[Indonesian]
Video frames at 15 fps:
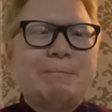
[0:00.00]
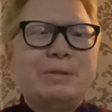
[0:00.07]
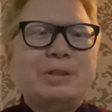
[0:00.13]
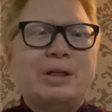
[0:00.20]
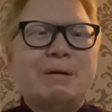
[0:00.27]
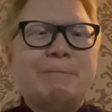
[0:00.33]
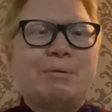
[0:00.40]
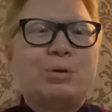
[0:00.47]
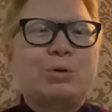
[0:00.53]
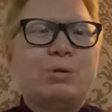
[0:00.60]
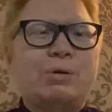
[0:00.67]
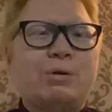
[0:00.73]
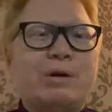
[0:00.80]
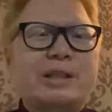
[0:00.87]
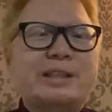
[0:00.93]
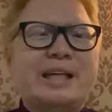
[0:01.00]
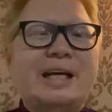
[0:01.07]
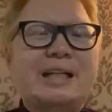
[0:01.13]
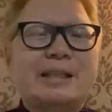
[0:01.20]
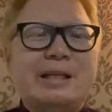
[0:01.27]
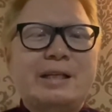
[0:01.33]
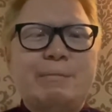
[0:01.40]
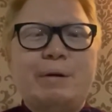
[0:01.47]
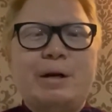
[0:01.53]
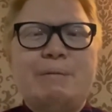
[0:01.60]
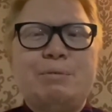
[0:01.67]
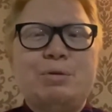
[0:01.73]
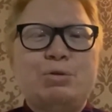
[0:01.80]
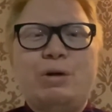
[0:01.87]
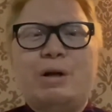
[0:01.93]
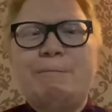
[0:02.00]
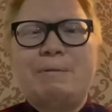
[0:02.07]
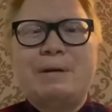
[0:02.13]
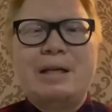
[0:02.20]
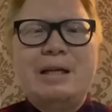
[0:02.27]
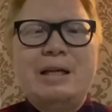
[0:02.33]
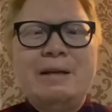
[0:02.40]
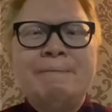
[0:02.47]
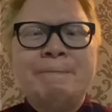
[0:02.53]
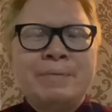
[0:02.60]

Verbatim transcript: menjaga protokol kesehatan kemanapun saudara pergi.